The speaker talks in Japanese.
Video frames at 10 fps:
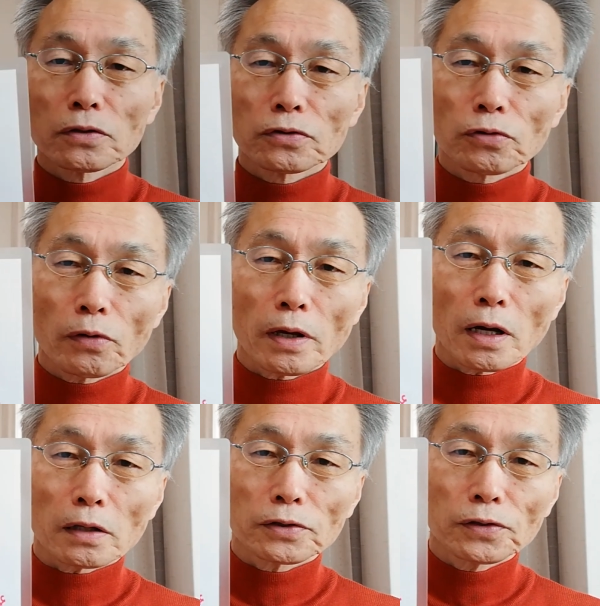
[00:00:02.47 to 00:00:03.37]

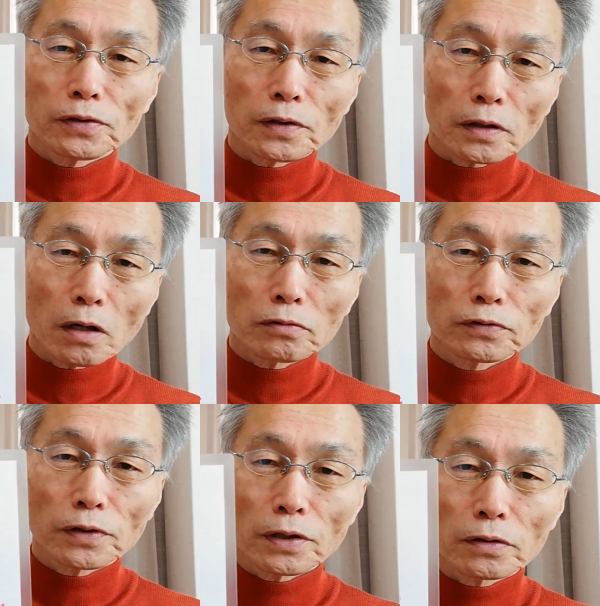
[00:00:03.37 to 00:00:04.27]
ソレア心理
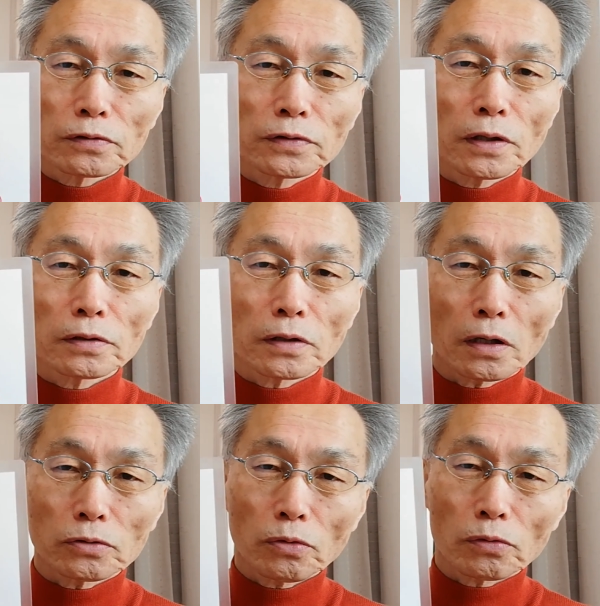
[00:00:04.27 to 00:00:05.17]

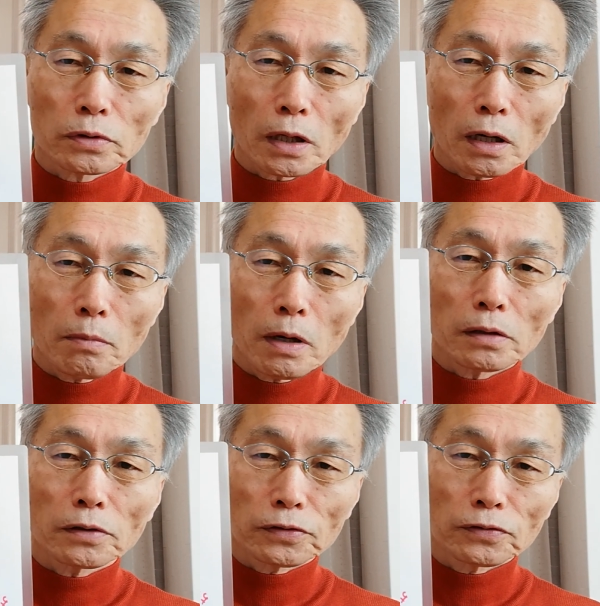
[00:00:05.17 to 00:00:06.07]
カウンセリングセンターの高間
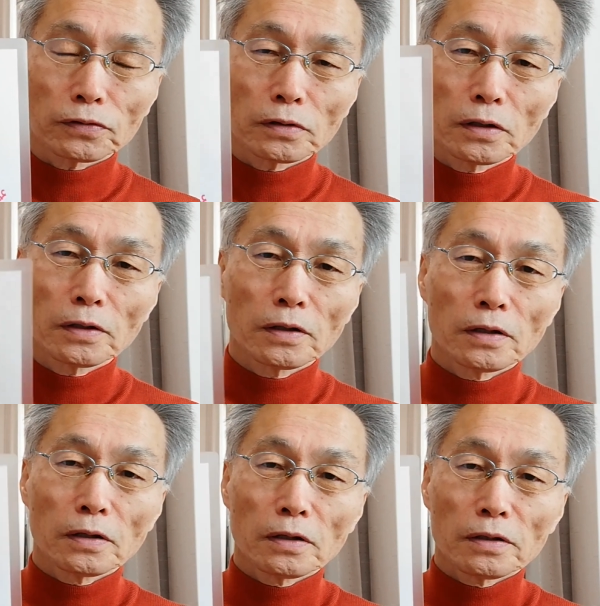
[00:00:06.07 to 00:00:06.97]
です
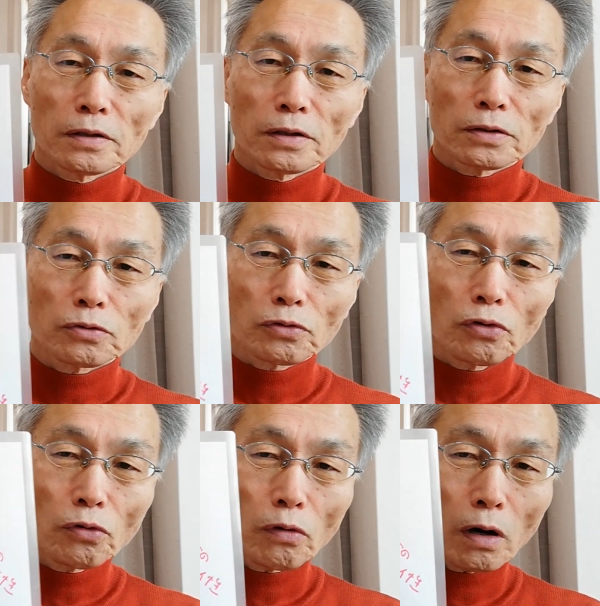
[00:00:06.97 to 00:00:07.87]
えっ、ー、と
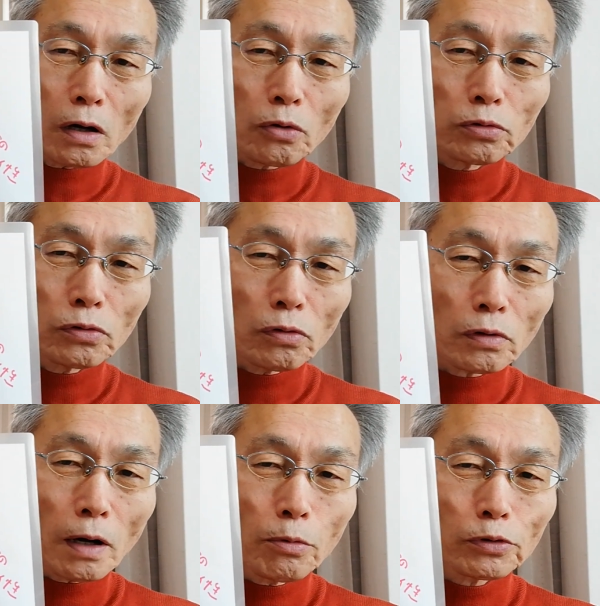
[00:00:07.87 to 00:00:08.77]
今日はこの
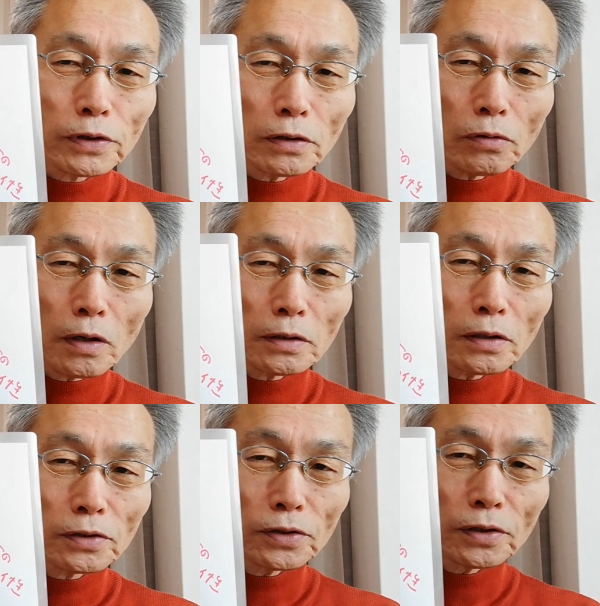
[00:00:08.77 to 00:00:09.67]
かぼちゃの
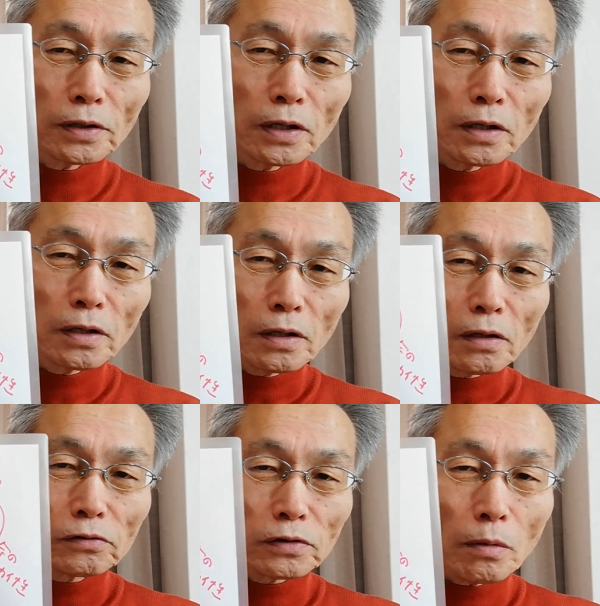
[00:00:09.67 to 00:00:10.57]
話
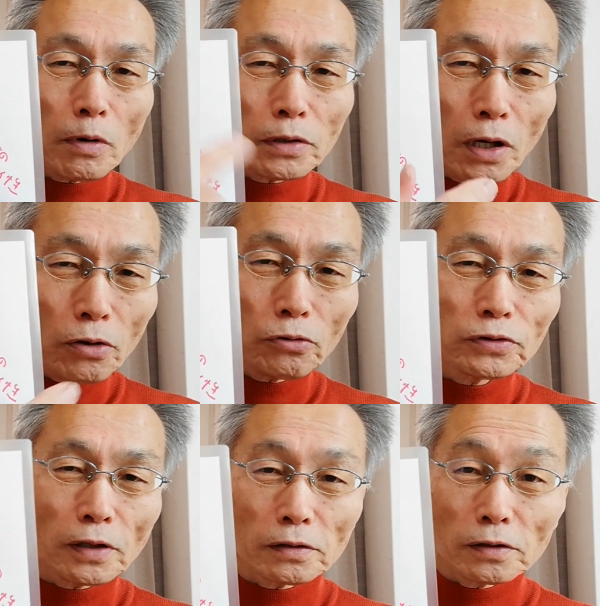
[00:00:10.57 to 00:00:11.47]
草間弥生
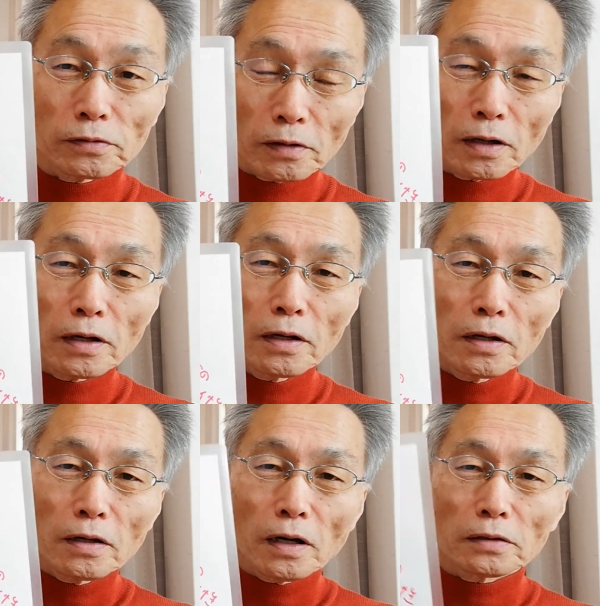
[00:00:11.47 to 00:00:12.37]
さんですね
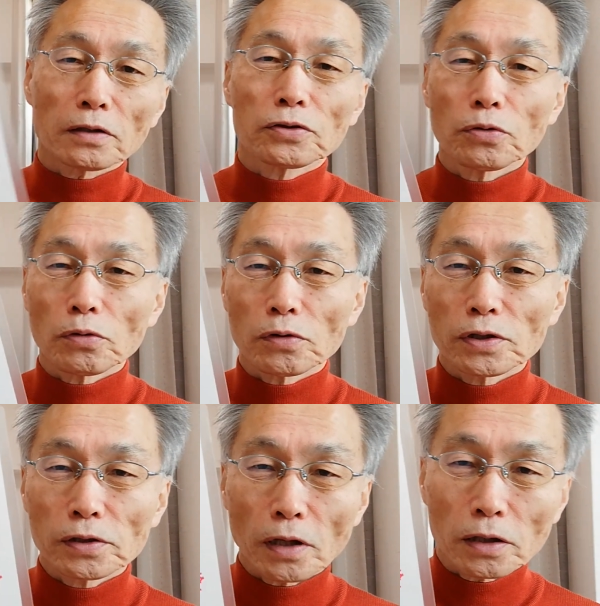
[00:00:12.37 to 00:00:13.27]
話を
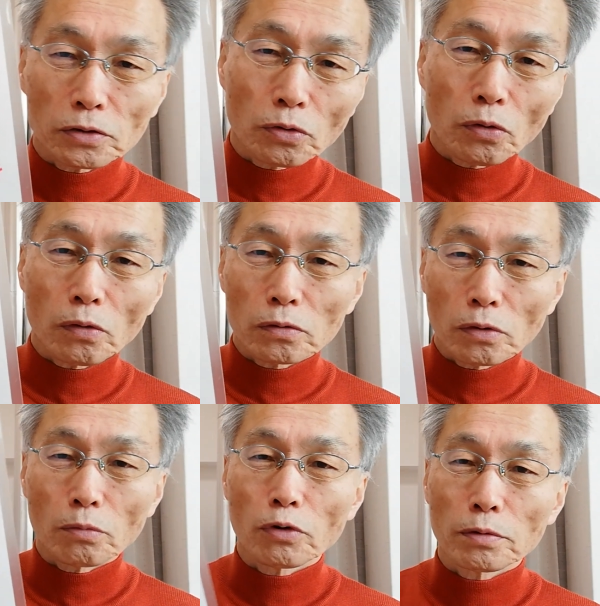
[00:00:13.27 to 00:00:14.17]
したいと
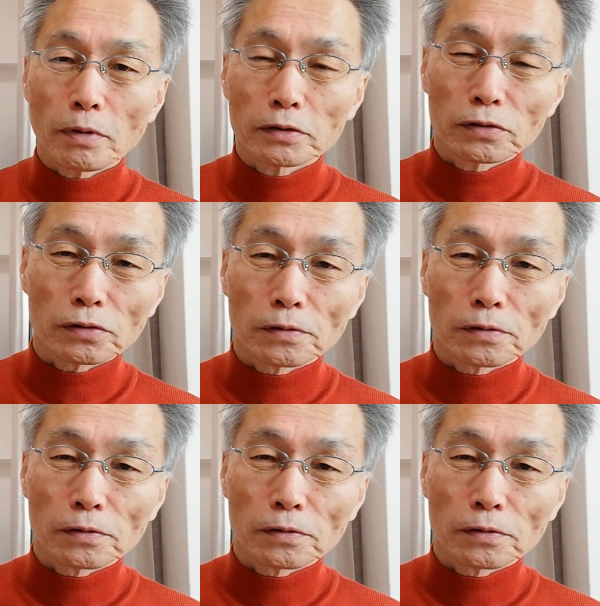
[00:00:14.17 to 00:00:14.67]
思います